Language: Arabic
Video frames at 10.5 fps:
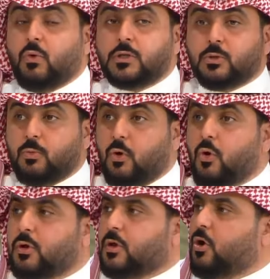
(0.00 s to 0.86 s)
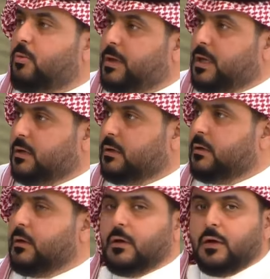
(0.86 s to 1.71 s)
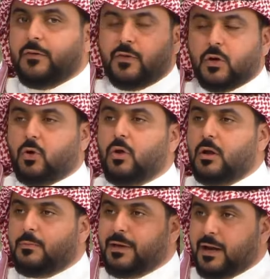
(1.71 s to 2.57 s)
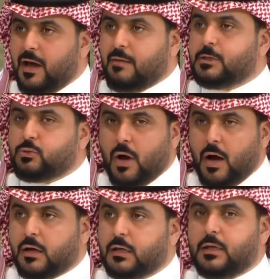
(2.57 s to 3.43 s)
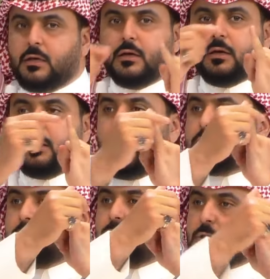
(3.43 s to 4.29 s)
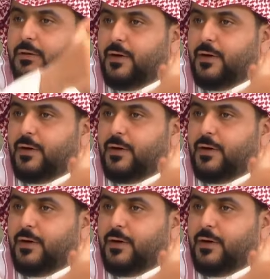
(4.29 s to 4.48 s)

والجمهور يؤمن ان في كل برنامج واقعي نجم